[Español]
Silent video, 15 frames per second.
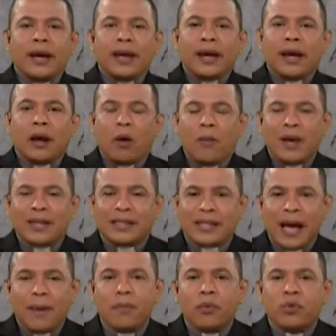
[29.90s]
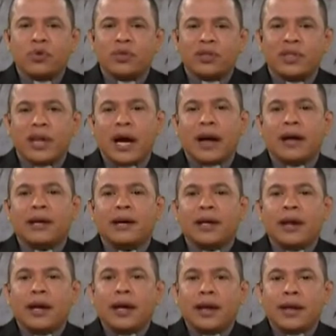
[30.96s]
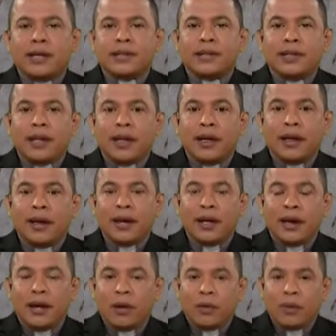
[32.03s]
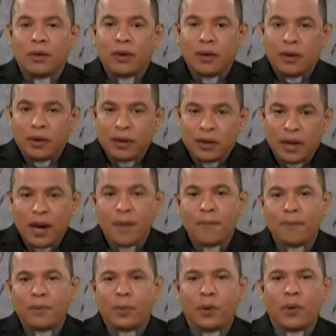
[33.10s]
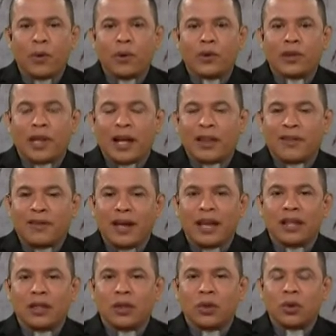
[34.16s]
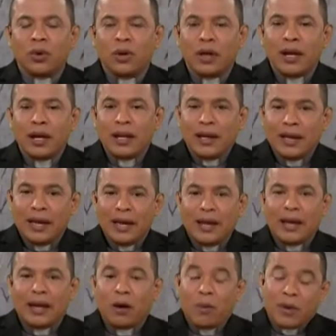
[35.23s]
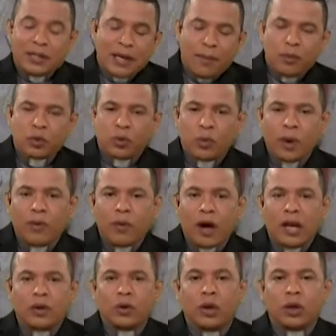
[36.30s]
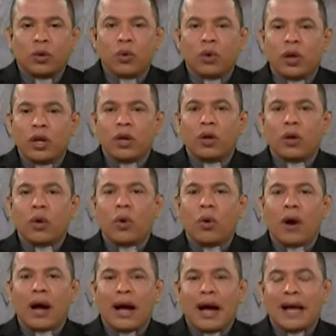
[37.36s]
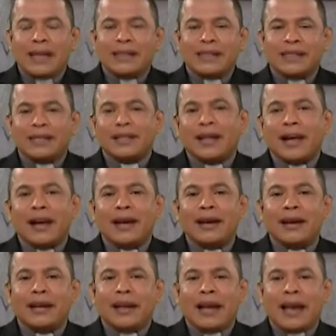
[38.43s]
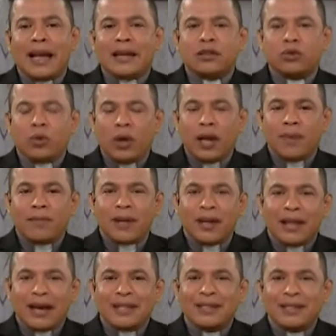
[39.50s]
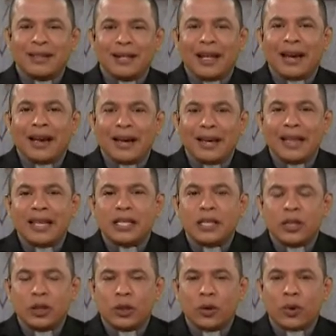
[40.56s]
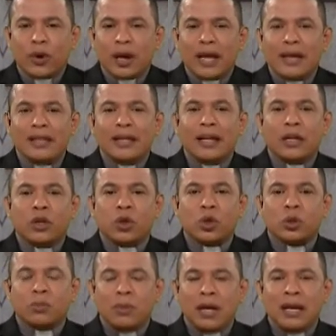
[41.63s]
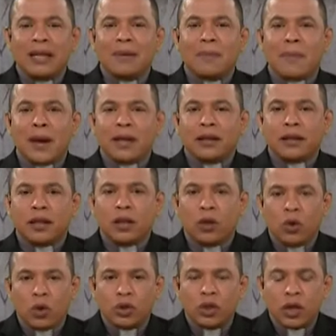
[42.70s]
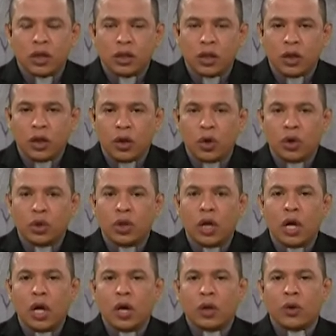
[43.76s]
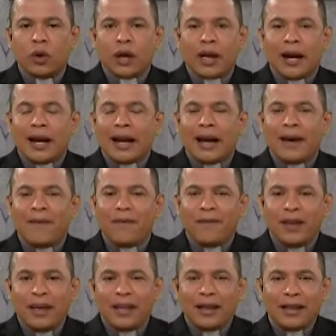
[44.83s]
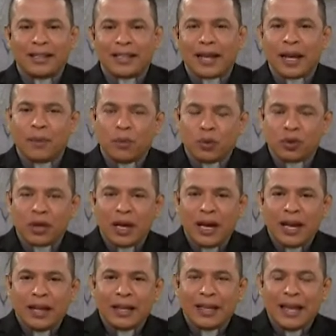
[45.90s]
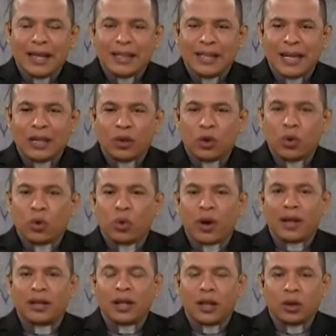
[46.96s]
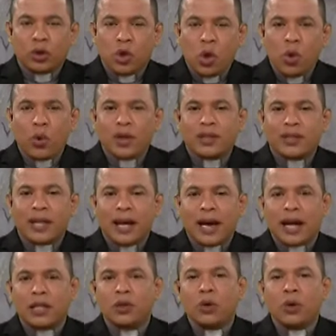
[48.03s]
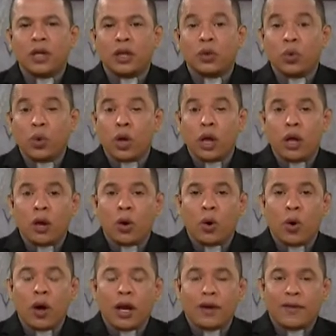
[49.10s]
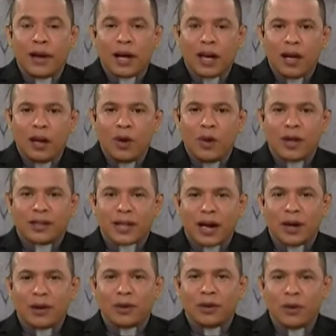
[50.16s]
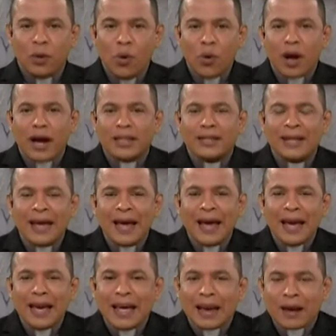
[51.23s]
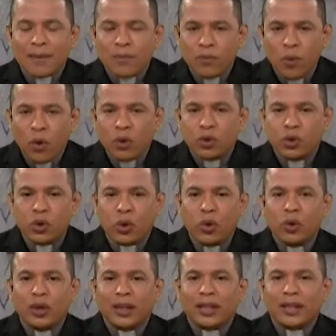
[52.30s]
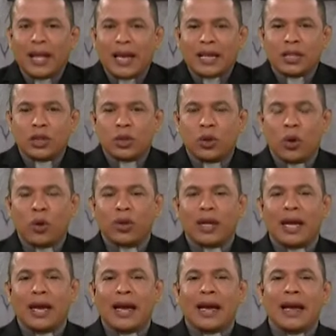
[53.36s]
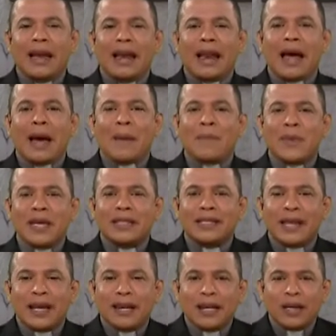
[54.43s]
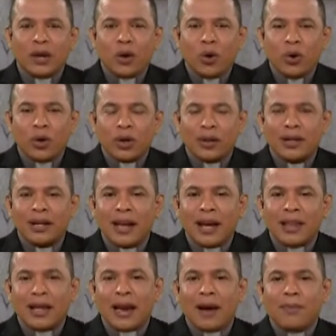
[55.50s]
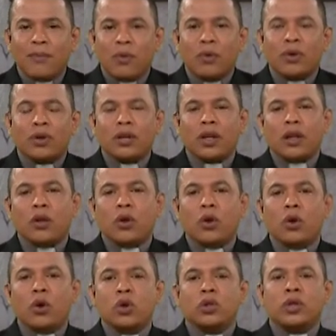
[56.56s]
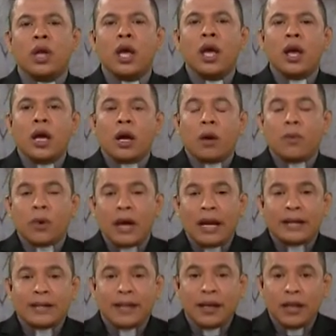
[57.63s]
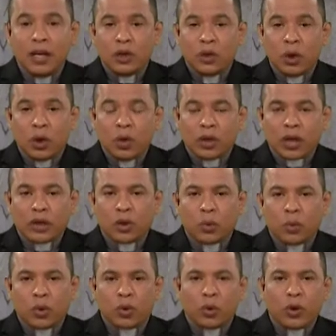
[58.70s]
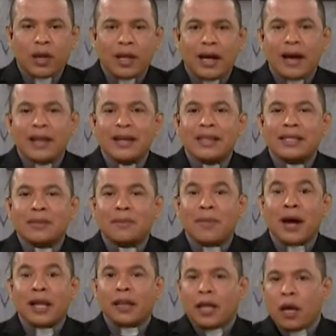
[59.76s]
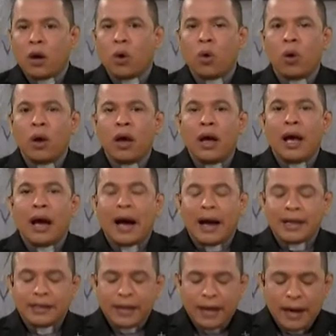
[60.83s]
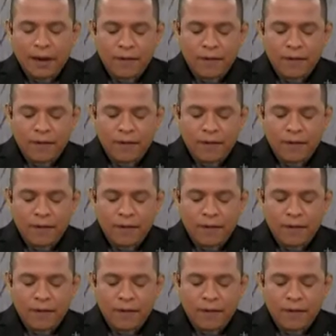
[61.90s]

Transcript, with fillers: que comenzamos ya este tiempo de Adviento y comenzamos un nuevo año litúrgico hasta la solemnidad de Cristo Rey del 2022. Si Dios nos regala vida, estaremos leyendo durante todo este año litúrgico el Evangelio de San Lucas, hermoso texto de la misericordia, del amor de Dios como ya les he dicho en otras oportunidades, Mateo hace